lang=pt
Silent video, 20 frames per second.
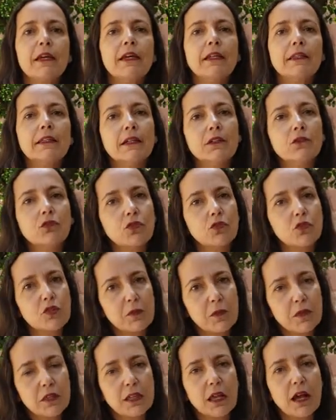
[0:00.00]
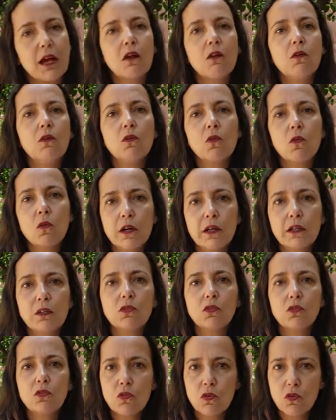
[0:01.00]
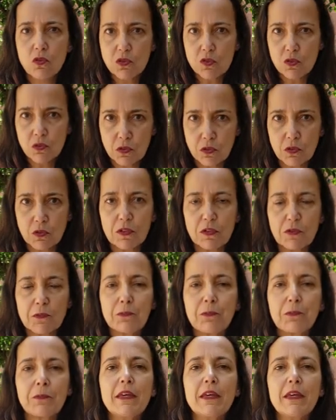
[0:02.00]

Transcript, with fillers: tanto no hospital quanto no consultório.